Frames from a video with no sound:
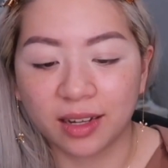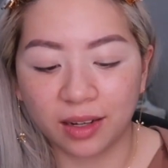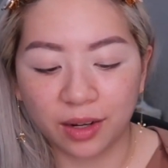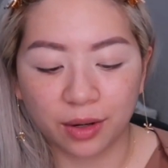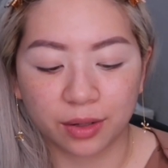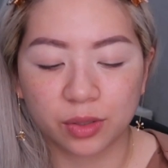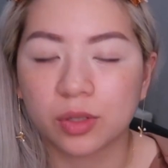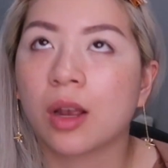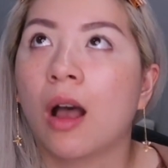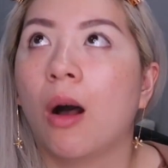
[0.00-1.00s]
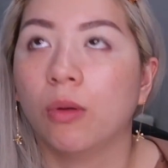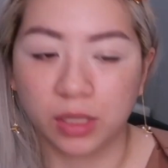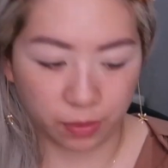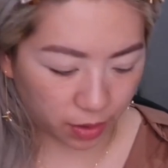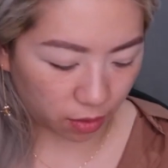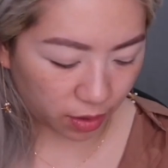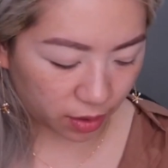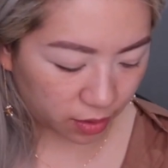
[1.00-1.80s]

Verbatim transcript: glitter，就超级漂亮。